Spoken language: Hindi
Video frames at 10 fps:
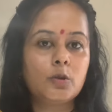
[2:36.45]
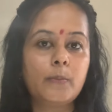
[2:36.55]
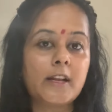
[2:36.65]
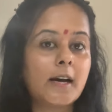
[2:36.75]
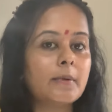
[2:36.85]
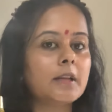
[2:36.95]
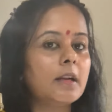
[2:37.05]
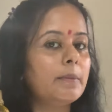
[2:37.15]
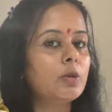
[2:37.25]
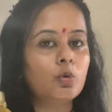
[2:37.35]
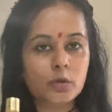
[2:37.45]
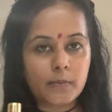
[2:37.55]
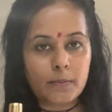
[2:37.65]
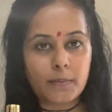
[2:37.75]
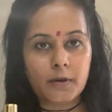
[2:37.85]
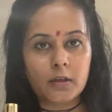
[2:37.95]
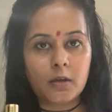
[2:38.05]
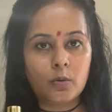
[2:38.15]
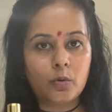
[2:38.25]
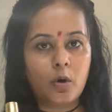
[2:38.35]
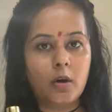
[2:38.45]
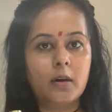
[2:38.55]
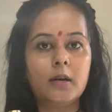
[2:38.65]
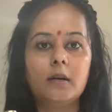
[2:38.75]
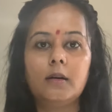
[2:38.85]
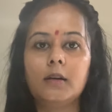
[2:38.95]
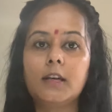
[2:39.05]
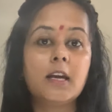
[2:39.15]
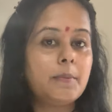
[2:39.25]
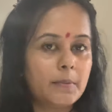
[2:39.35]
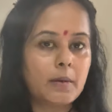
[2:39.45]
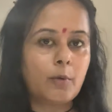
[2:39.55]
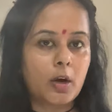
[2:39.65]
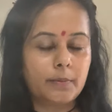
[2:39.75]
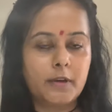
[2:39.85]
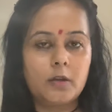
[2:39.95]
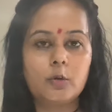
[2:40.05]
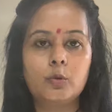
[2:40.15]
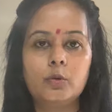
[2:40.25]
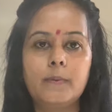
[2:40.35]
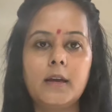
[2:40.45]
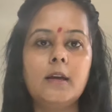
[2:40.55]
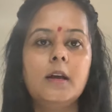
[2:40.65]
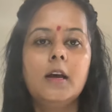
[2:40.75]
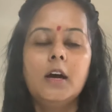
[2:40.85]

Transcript: बादाम का तेल मैं दूध में भी पीती हूँ और घी भी मैं बहुत पीती हूँ दूध में